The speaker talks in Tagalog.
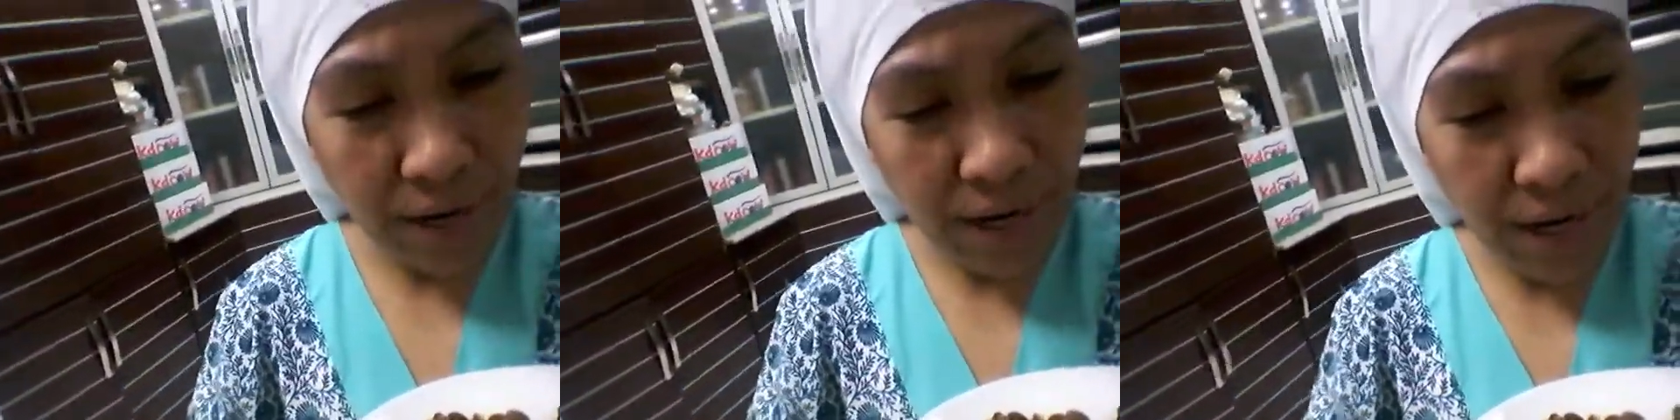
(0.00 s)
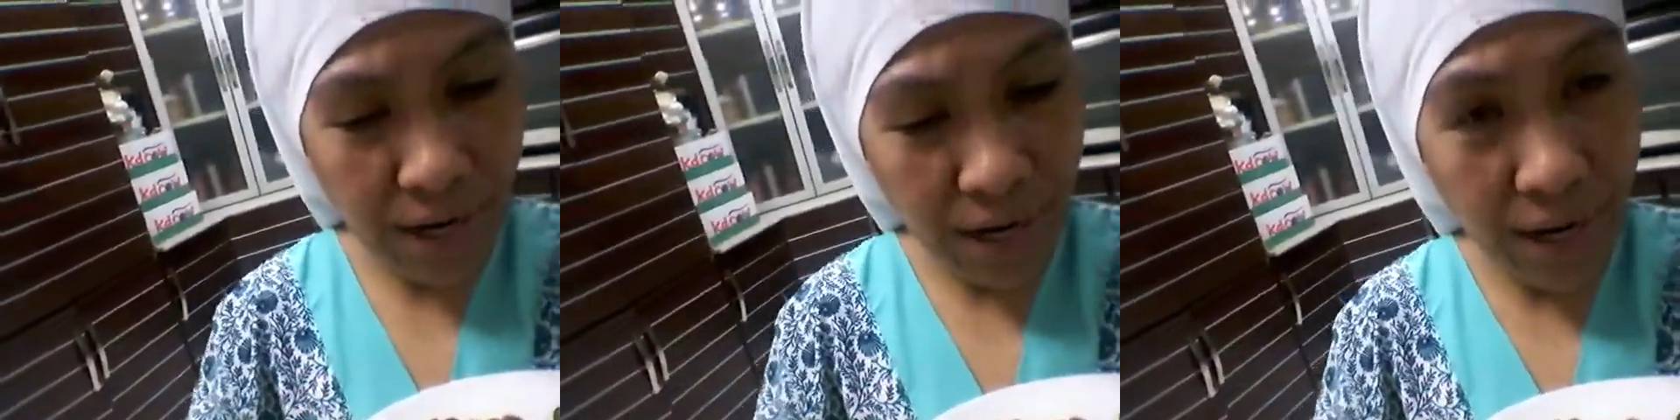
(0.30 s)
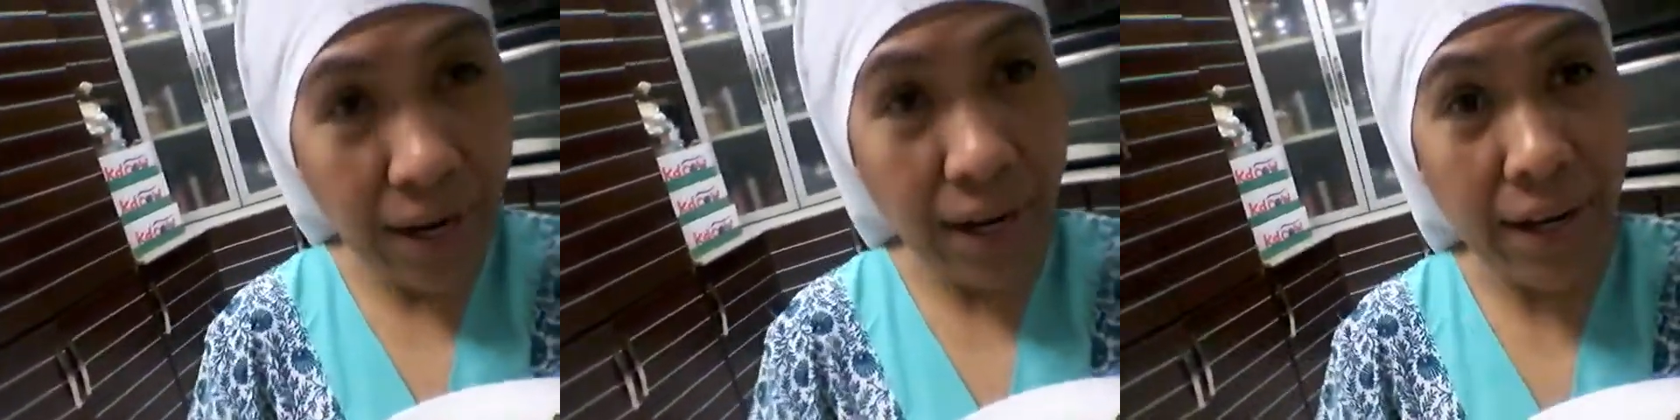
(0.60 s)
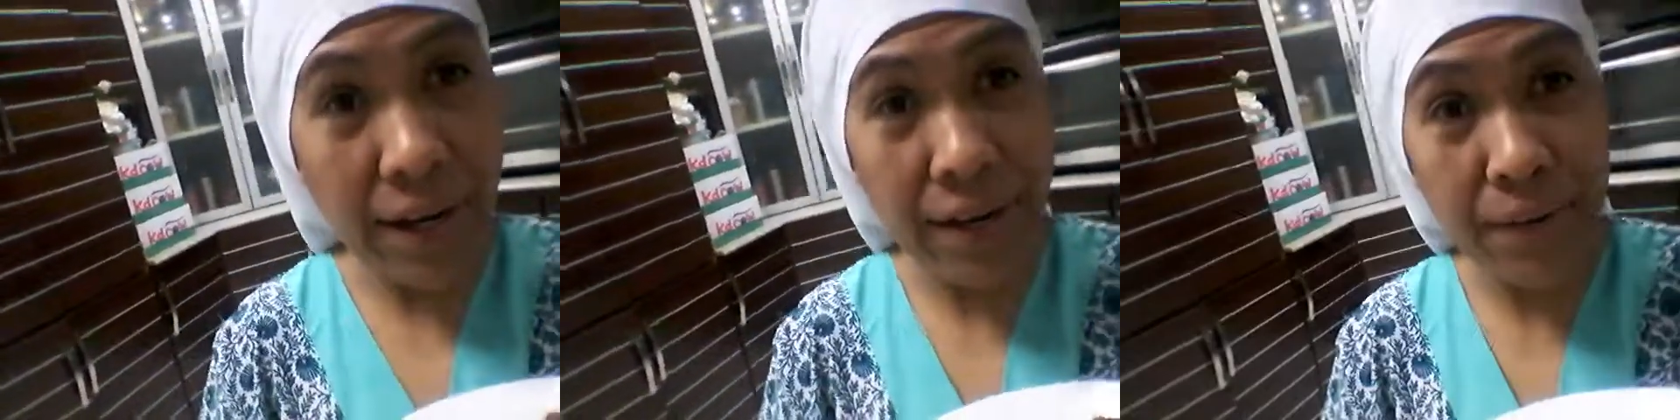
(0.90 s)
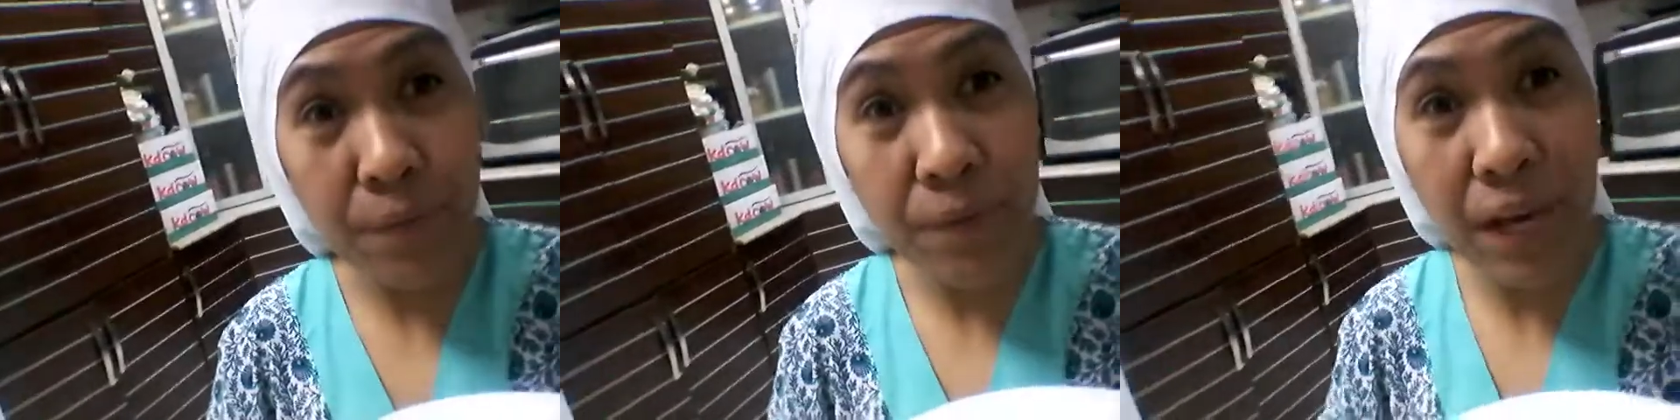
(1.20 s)
mga
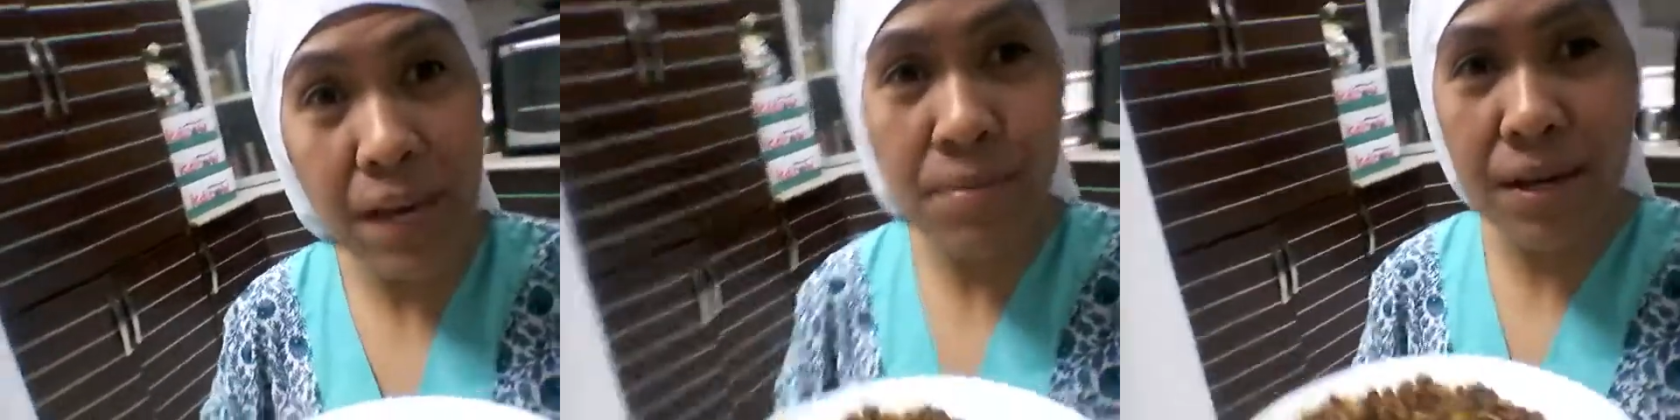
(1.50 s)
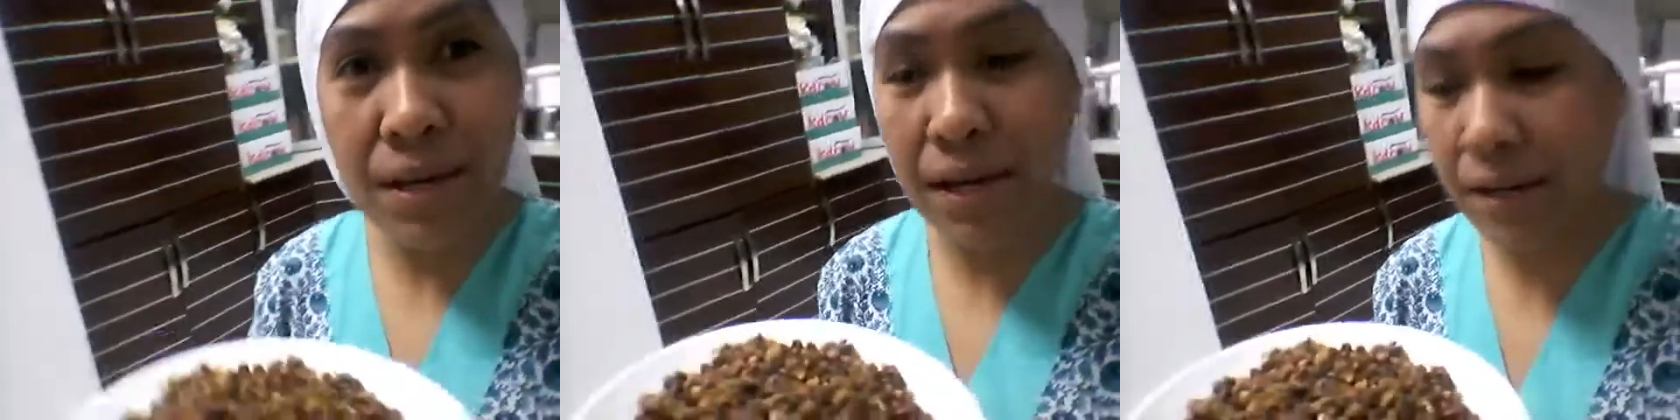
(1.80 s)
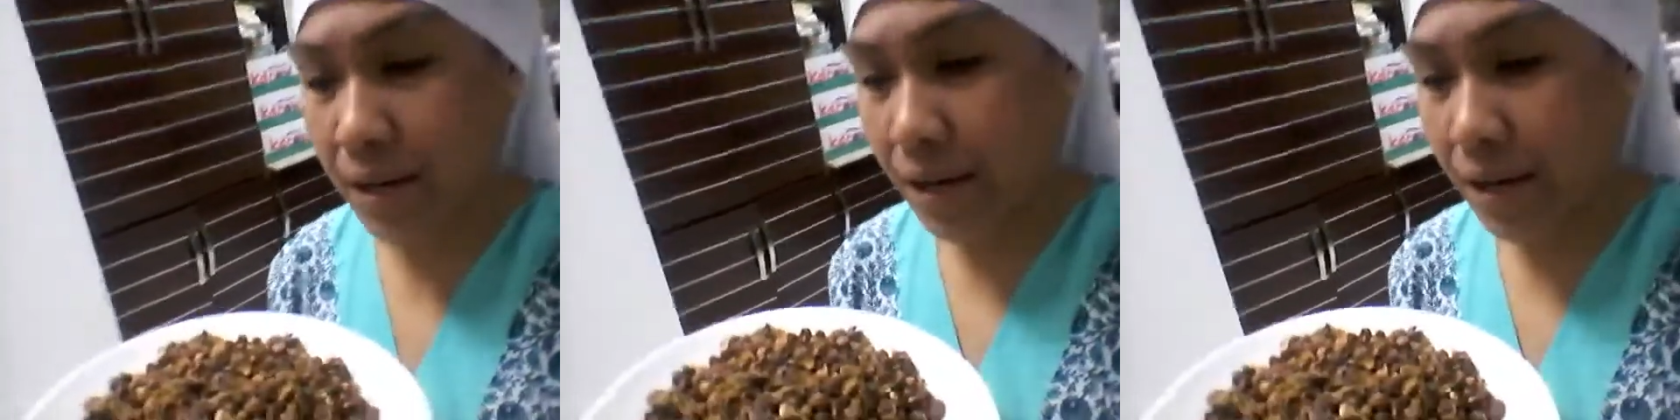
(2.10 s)
kaibigan.